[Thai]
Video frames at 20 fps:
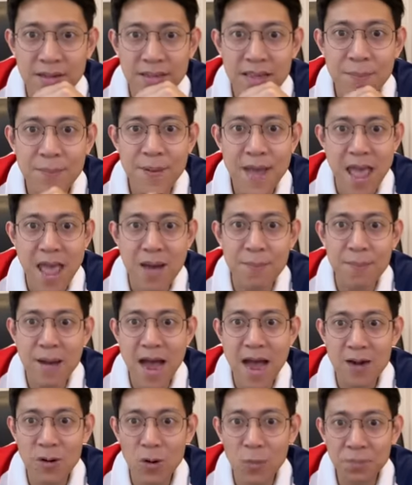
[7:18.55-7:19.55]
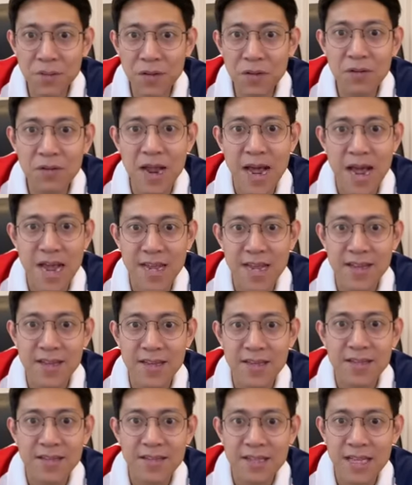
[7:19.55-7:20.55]
ถ้าแพ้มาลบเท่าไหร่
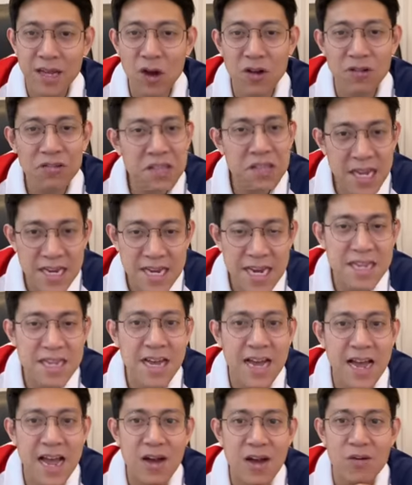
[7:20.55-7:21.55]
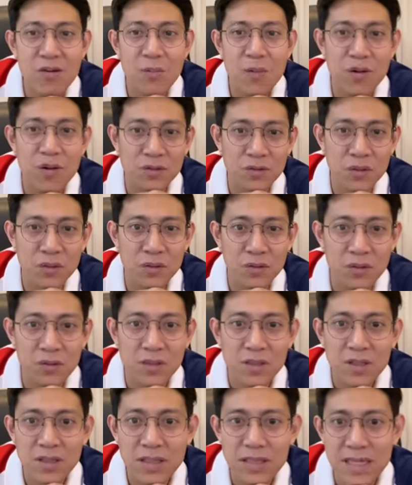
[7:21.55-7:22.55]
แต่ออสเตรียน่าจะเข้าบอกตรง
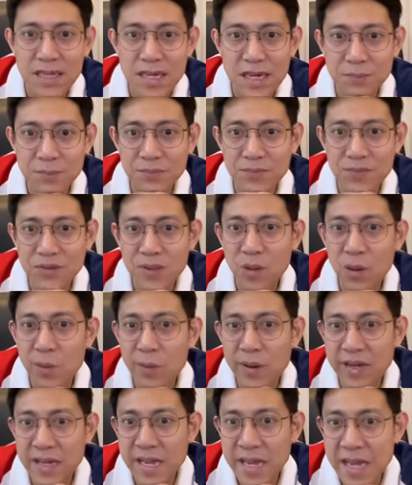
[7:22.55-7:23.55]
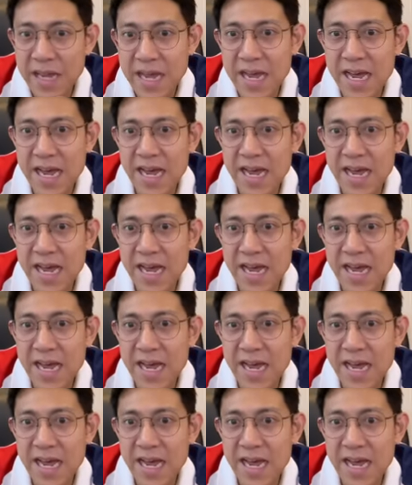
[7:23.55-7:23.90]
นะครับสโลวาเกีย